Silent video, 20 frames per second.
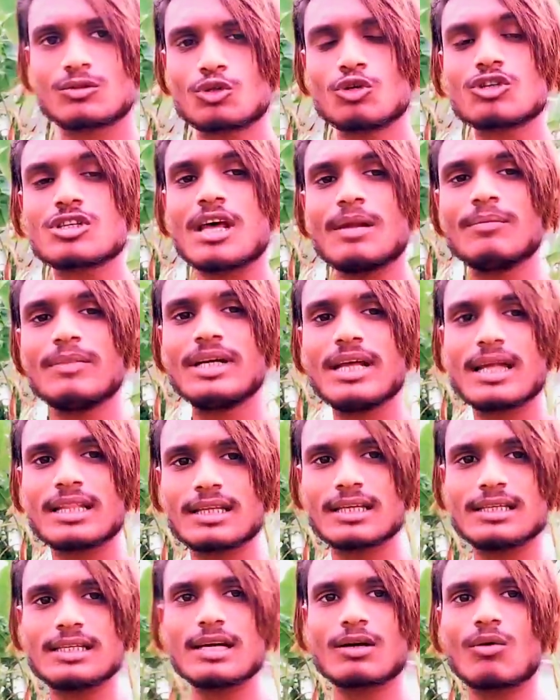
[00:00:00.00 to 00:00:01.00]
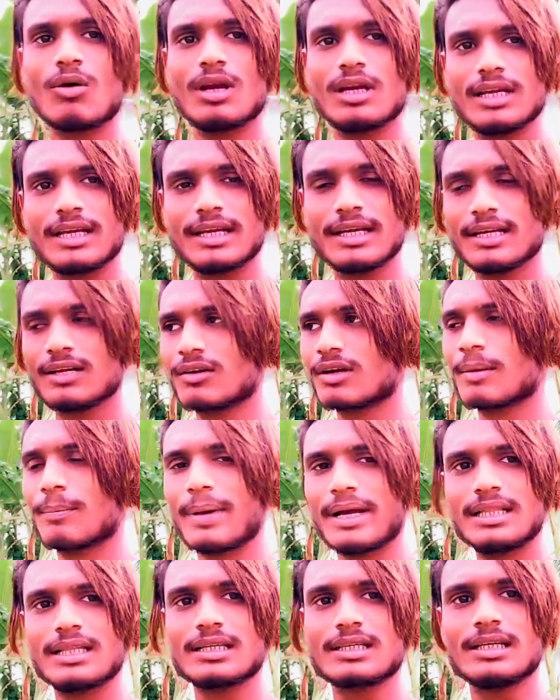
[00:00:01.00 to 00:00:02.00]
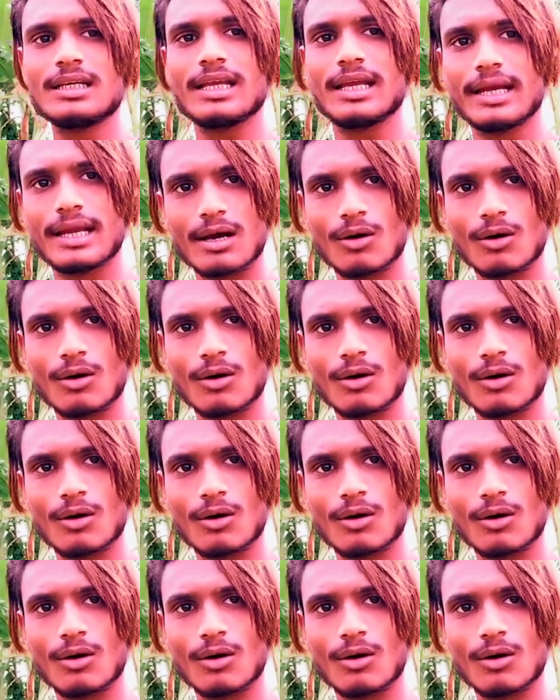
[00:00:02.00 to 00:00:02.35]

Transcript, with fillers: যে কল লিগিনিং গোনা পাইতাছেন এটা অরিজিনালি